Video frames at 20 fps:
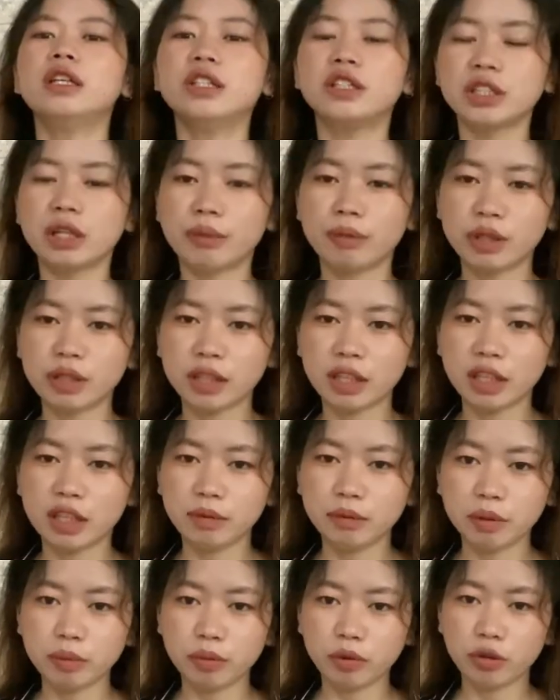सामान के
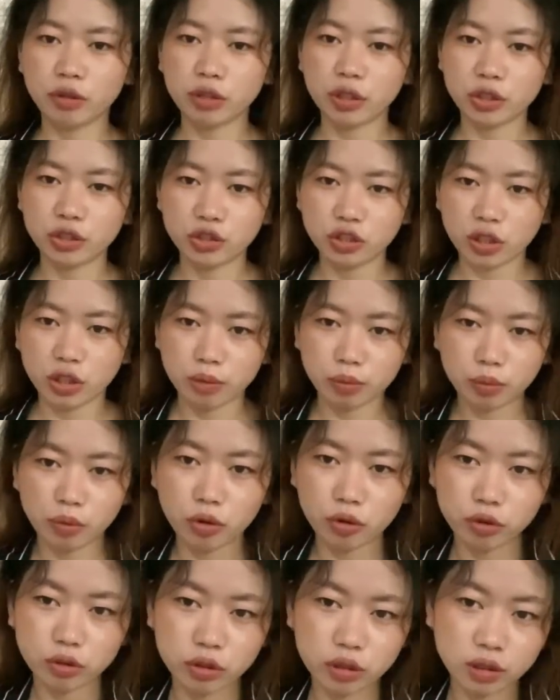लिए भी बहुत अच्छा है
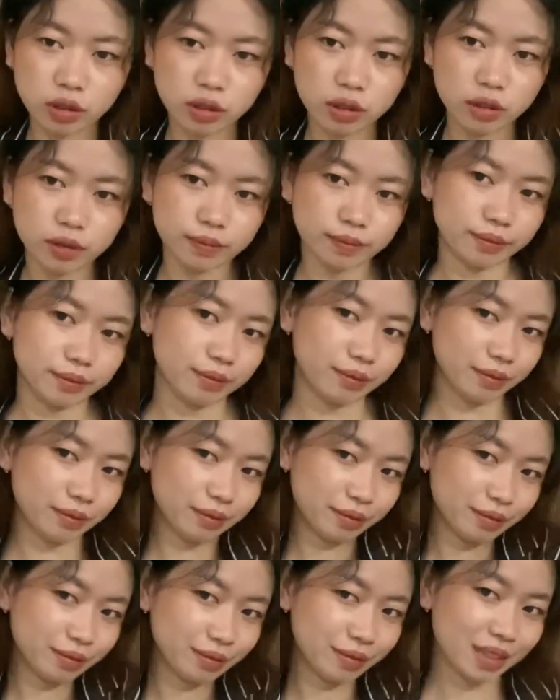बहुत ही
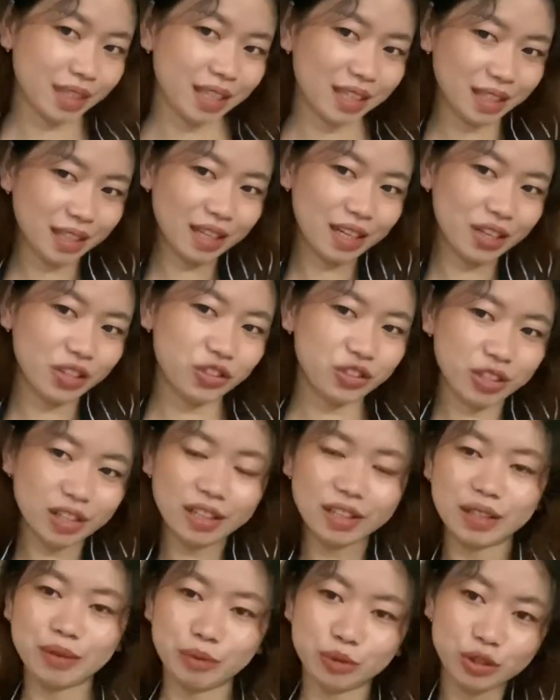अच्छा
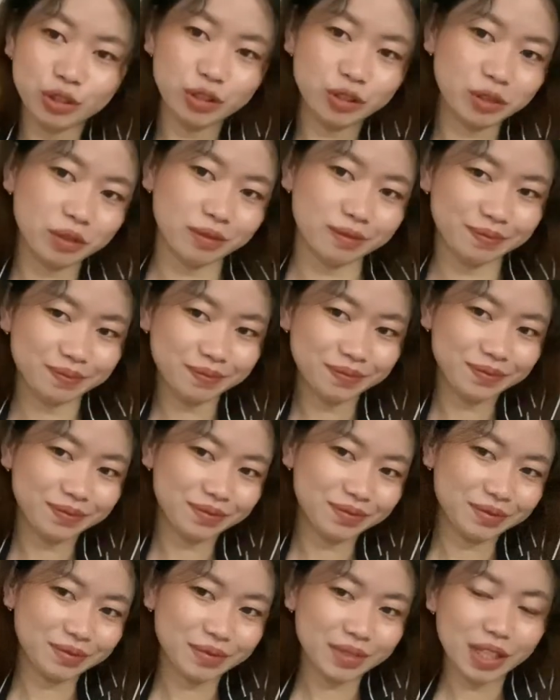लगा मुझे तो
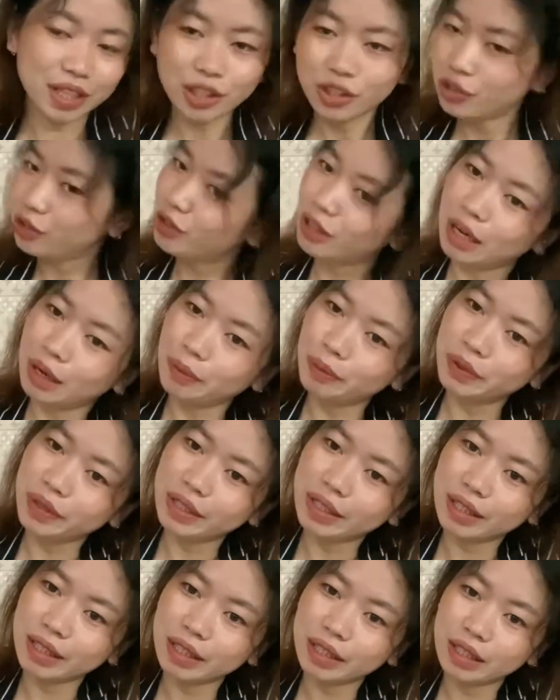तो आप
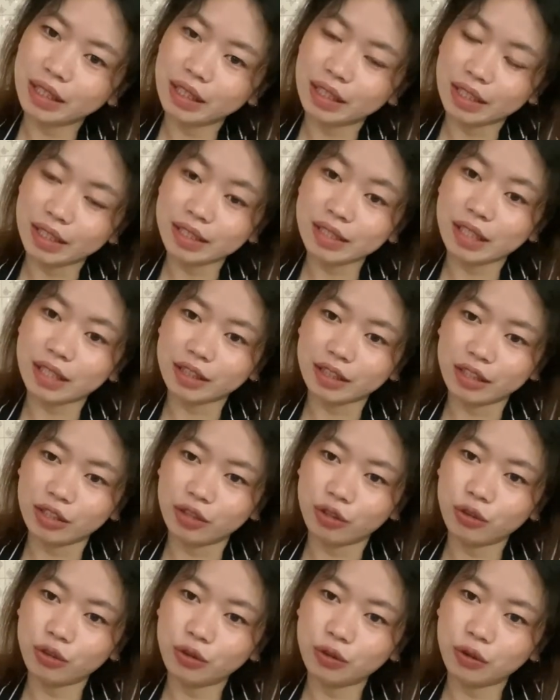ये ले सकते
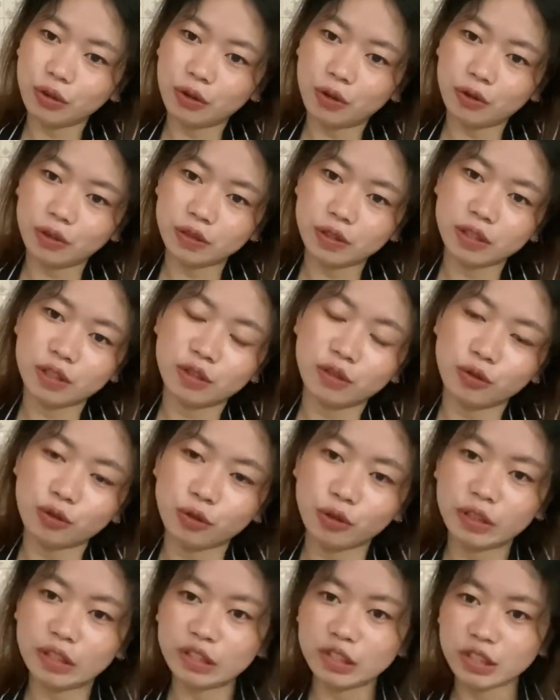हो और जिन लोगों
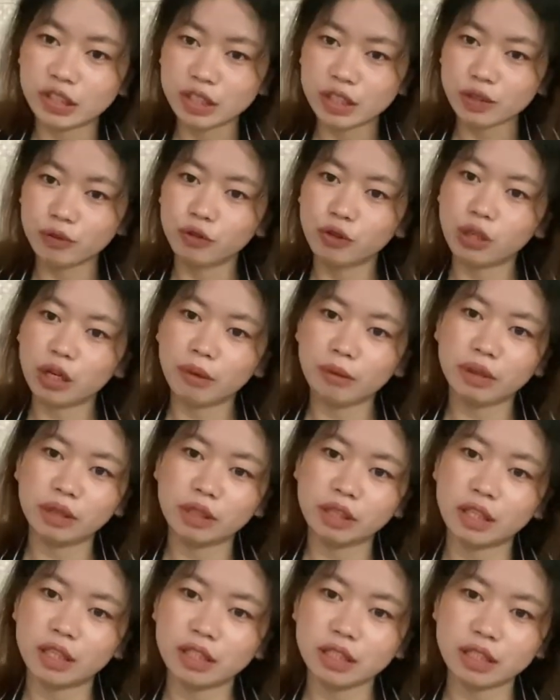को इंटरेस्ट है वो
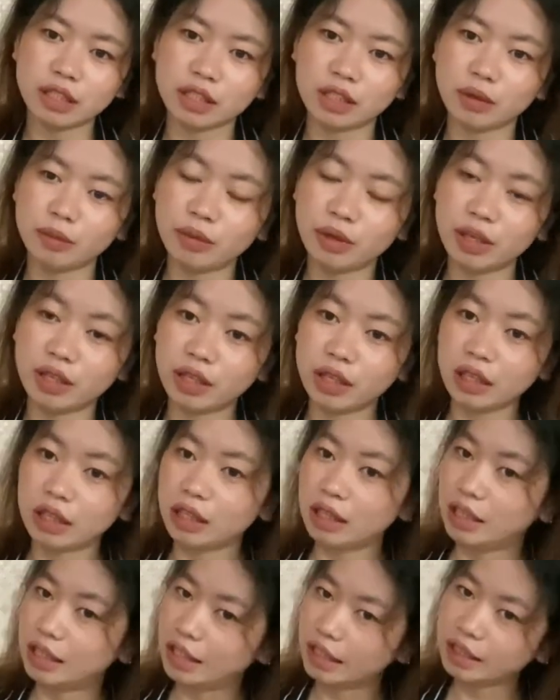कमेंट कर सकते हैं मैं एक
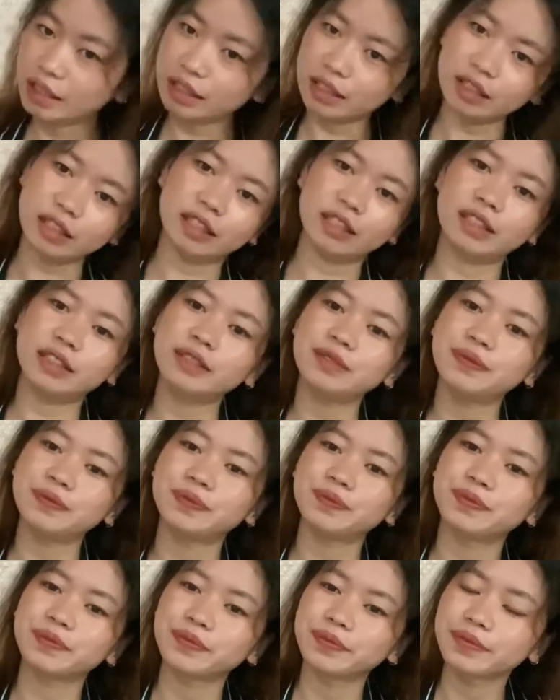लिंक दे
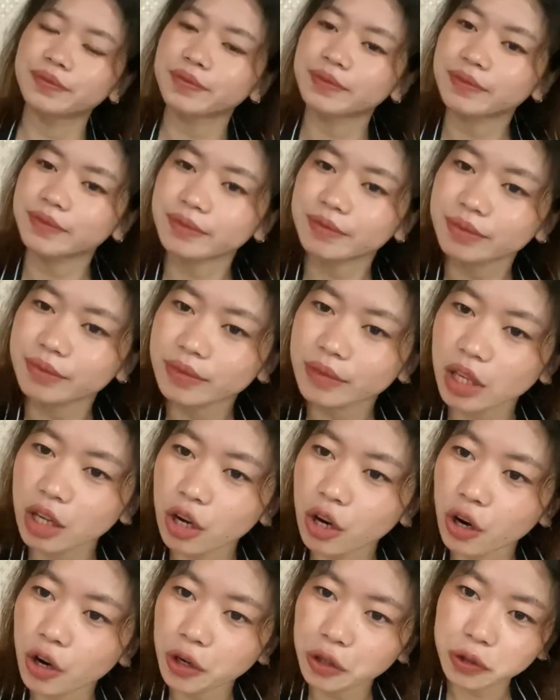
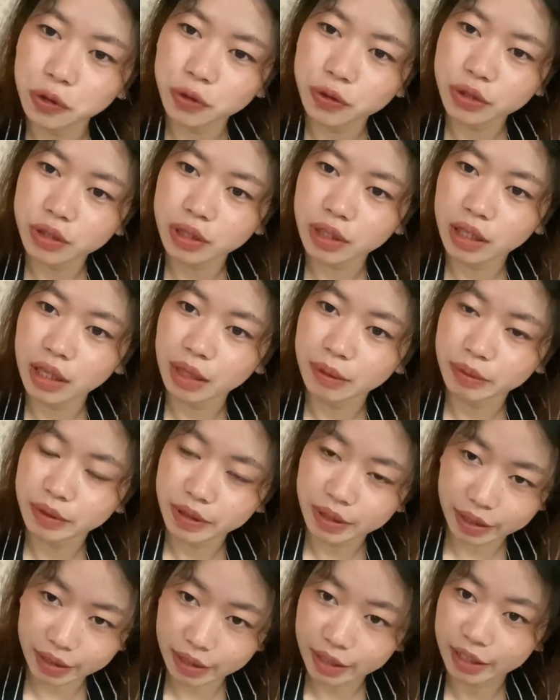देगा और दूसरा अभी
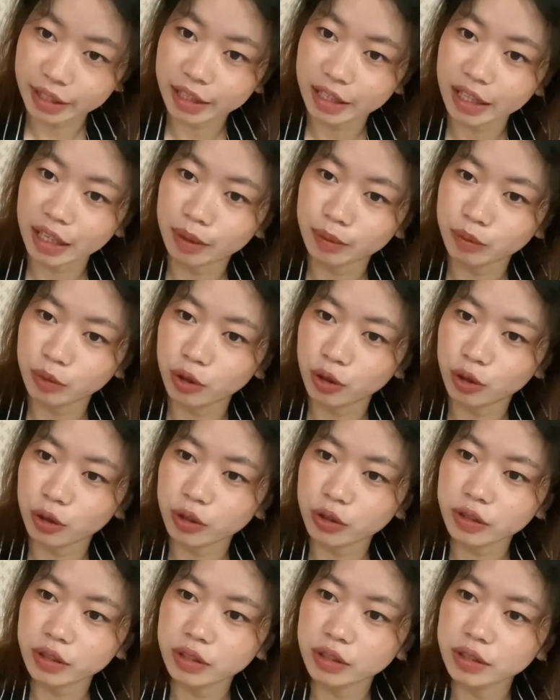देखेंगे हम
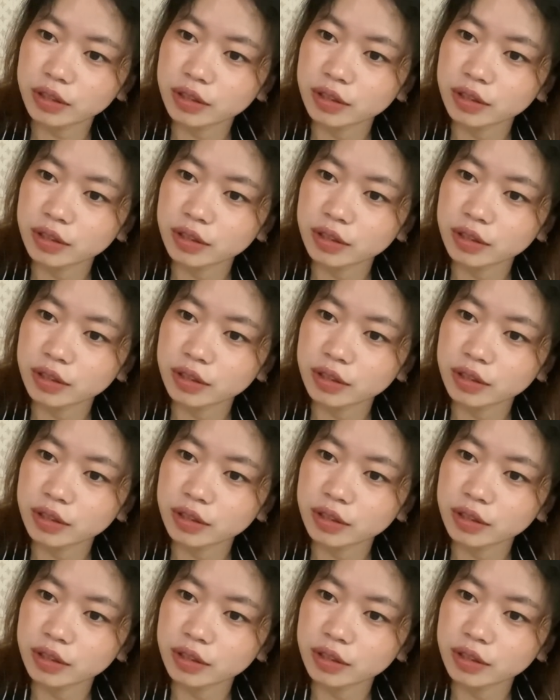वॉक